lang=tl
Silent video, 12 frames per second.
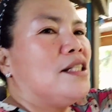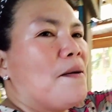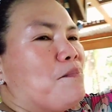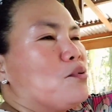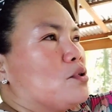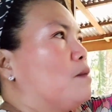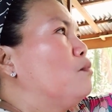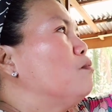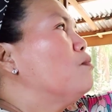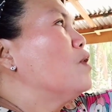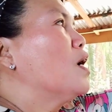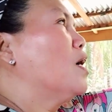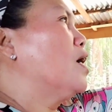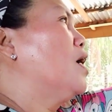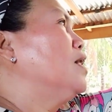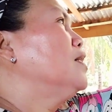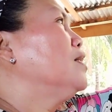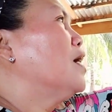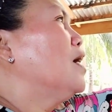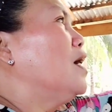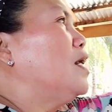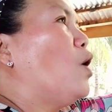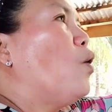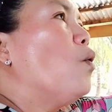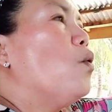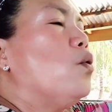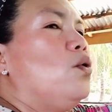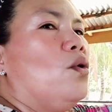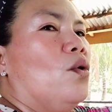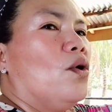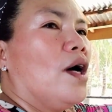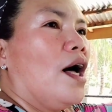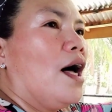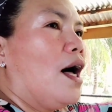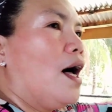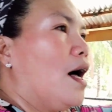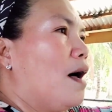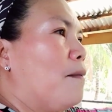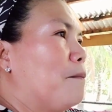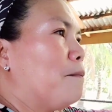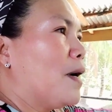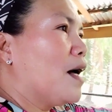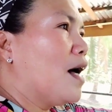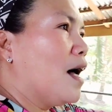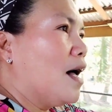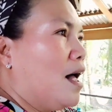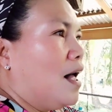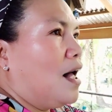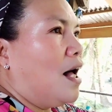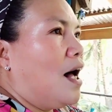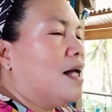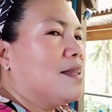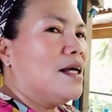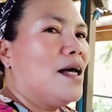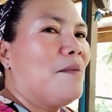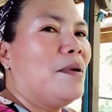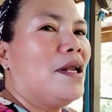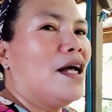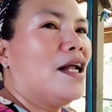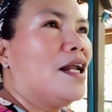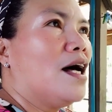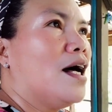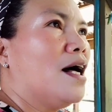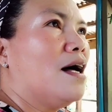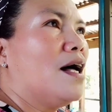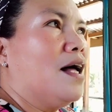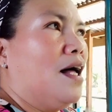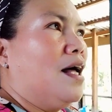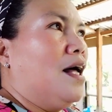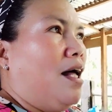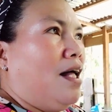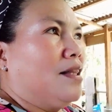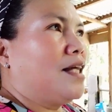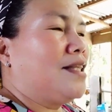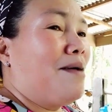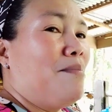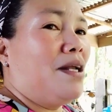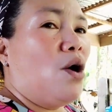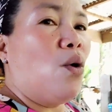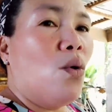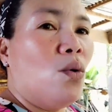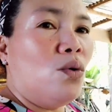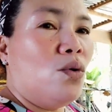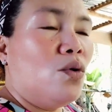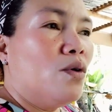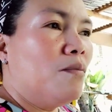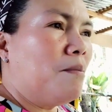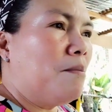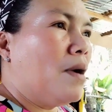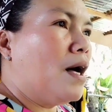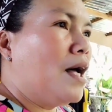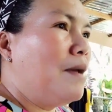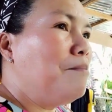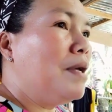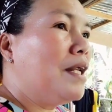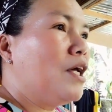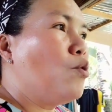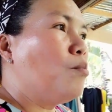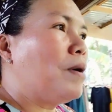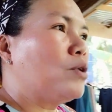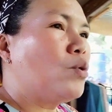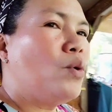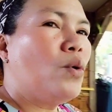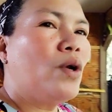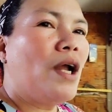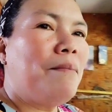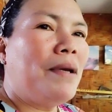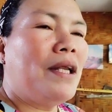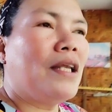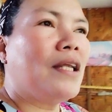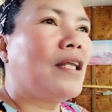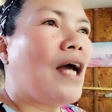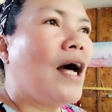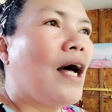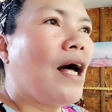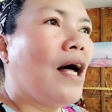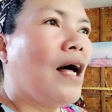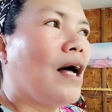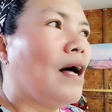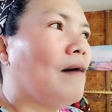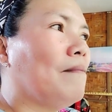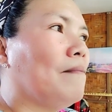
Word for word: sa bubungan, nahuhulog um, pag hating gabi na na tatiming nahuhulog, mahimbing na yung pagtulog namin. Um,